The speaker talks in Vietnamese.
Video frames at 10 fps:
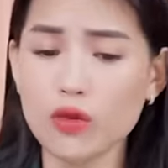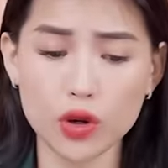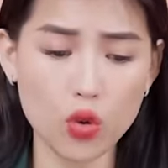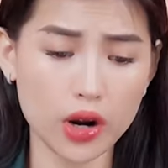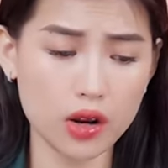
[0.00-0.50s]
đâu
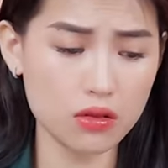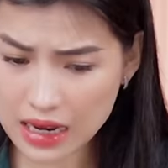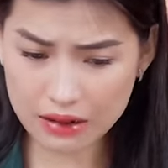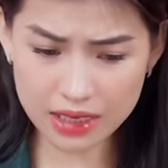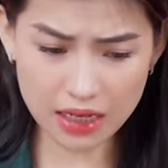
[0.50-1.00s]
phải đùa đâu.
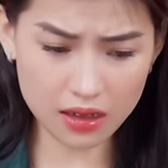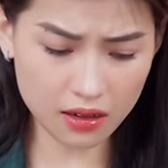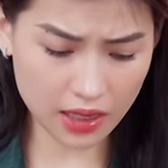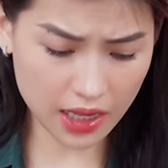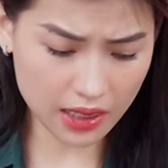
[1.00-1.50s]
Áo này dáng
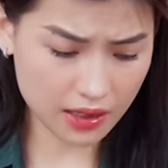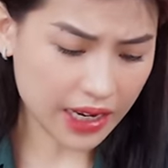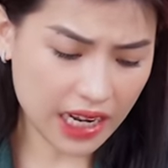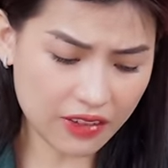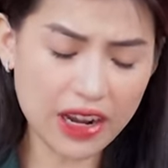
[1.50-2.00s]
lửng nha.
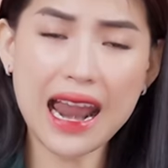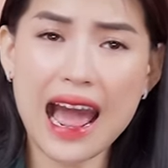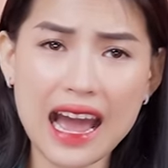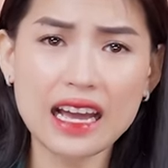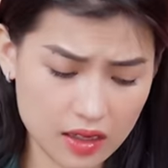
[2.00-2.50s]
Cái này là phải
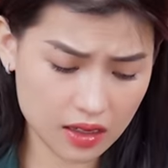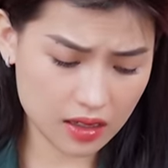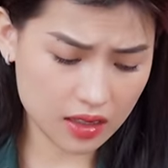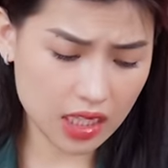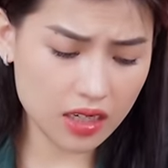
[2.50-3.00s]
là
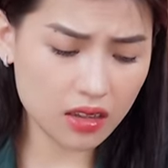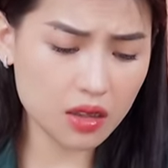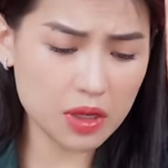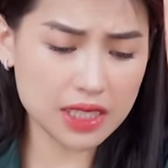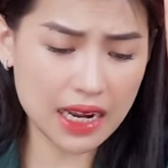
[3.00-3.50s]
à, tí nữa
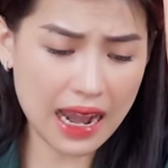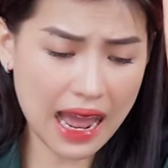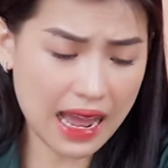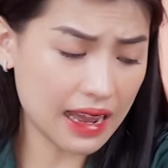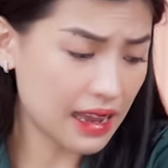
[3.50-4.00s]
thì mình sẽ
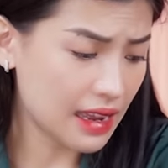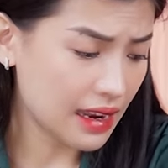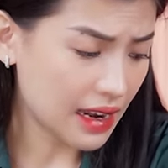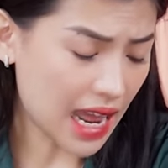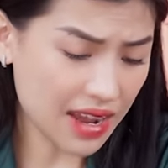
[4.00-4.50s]
là
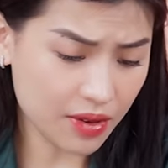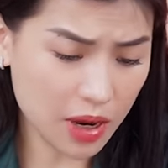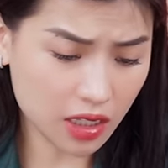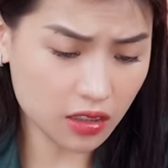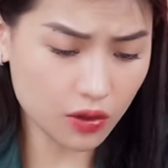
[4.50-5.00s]
là và
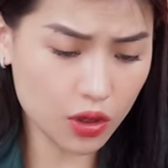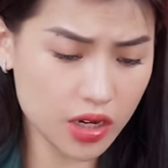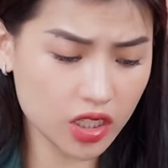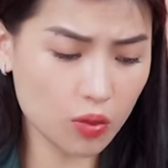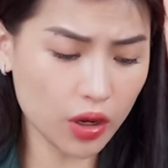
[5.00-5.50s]
mặc thử vào
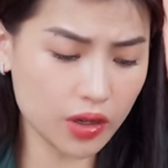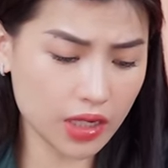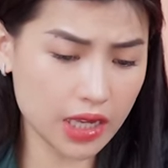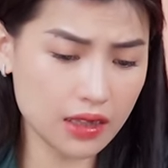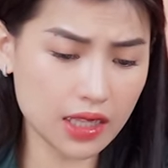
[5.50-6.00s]
người cho mọi
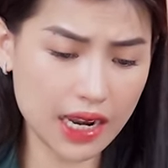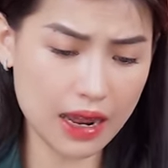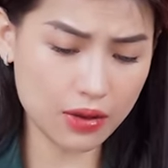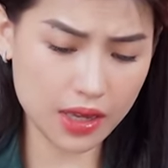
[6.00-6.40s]
người thấy như thế nào